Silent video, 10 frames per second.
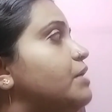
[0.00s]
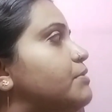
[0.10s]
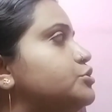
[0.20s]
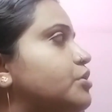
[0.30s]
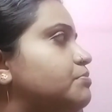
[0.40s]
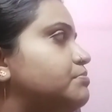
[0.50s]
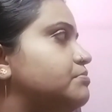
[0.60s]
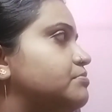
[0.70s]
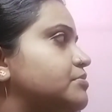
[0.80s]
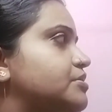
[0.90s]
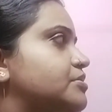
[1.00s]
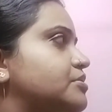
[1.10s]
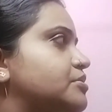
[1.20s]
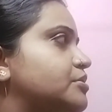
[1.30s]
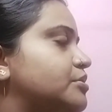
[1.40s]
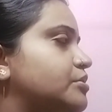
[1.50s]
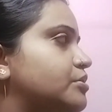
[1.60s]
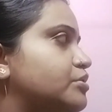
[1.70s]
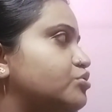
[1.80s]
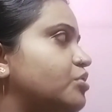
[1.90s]
বা সব
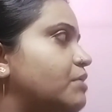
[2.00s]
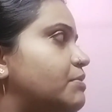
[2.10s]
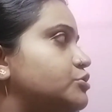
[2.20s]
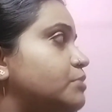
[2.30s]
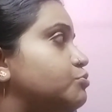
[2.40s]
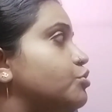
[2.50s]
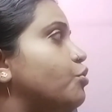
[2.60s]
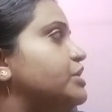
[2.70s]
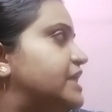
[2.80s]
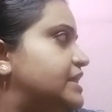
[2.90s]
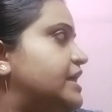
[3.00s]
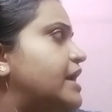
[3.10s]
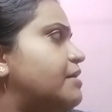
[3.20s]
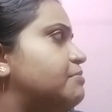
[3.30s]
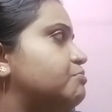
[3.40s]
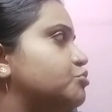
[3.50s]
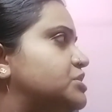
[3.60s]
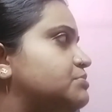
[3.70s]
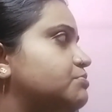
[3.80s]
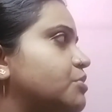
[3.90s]
তোলে বা সব তুই ওইটা দিয়ে মুচ
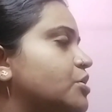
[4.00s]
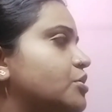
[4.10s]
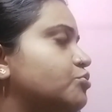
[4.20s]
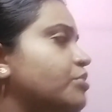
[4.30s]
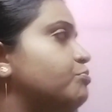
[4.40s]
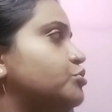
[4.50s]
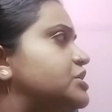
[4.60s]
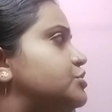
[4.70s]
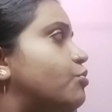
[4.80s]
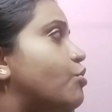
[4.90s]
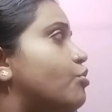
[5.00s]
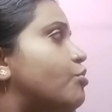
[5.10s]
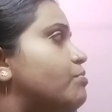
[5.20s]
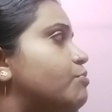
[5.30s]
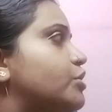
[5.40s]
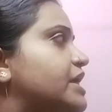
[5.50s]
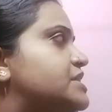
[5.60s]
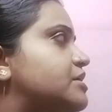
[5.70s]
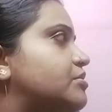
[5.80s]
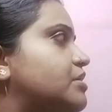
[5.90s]
তুই মুছিস ওরকম মোটেই
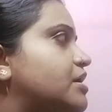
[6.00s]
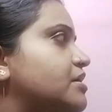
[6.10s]
ছিল না